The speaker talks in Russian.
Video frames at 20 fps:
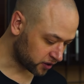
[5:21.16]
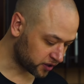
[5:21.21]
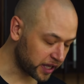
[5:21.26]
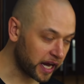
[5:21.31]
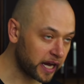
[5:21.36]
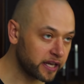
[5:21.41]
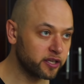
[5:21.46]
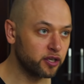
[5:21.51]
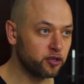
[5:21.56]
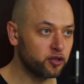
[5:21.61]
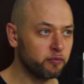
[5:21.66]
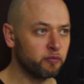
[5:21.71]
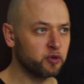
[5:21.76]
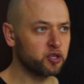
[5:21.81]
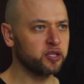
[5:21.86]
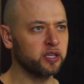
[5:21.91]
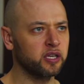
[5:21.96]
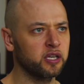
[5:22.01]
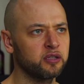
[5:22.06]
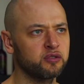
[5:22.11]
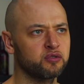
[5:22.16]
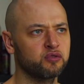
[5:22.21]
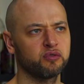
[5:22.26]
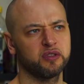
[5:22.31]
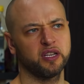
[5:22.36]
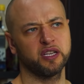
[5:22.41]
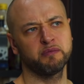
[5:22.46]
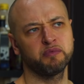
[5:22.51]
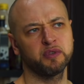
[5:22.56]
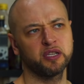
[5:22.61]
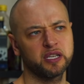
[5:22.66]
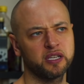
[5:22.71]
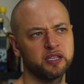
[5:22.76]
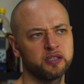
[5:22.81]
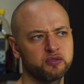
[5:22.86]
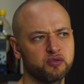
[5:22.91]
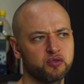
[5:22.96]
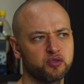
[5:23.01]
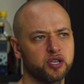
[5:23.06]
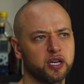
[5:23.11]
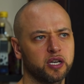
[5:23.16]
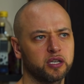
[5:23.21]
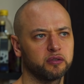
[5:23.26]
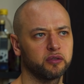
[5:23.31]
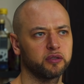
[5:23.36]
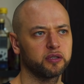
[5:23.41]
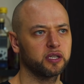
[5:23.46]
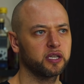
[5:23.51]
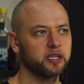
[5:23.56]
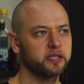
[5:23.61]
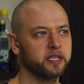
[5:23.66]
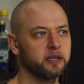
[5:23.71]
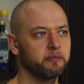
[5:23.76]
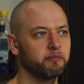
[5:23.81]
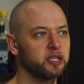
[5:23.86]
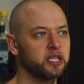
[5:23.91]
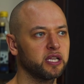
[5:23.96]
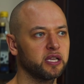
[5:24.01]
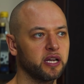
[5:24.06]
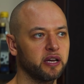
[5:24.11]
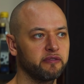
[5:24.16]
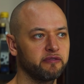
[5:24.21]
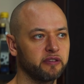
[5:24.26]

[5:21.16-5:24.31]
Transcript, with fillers: Кстати, еще можно кинзу. Надо было кинзу жахнуть. Кинза бы дала